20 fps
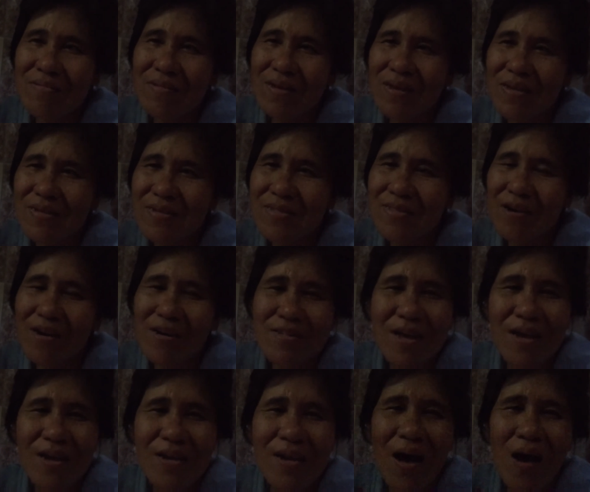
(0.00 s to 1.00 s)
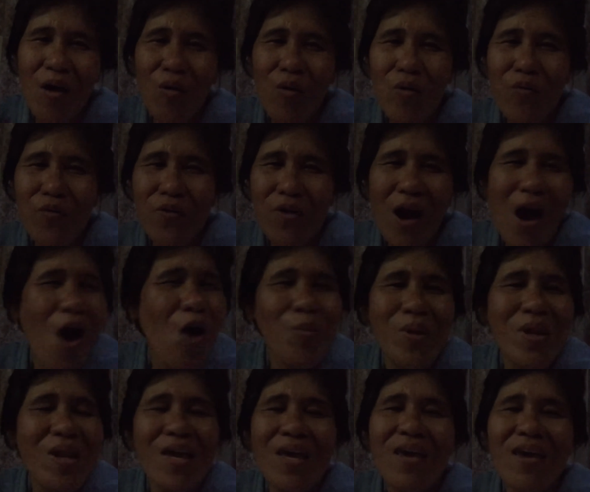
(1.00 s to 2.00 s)
gi start na nako for how
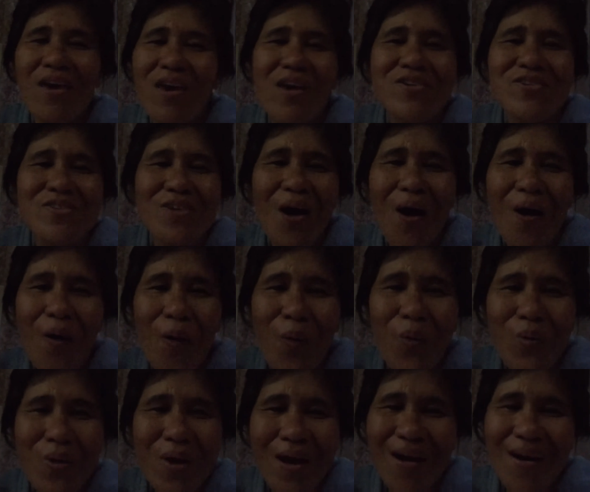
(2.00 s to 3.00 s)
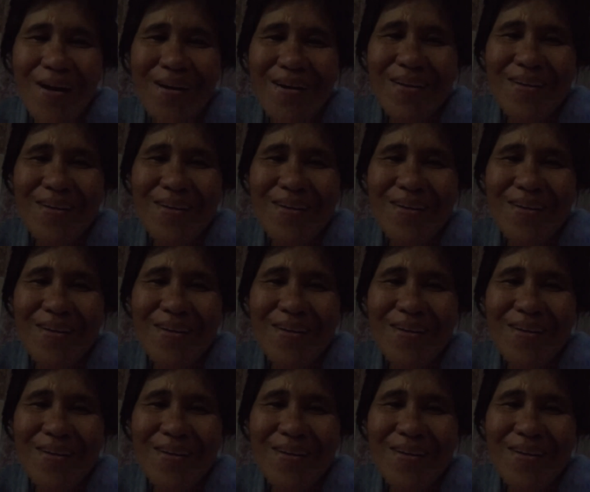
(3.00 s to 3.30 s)
many years ago na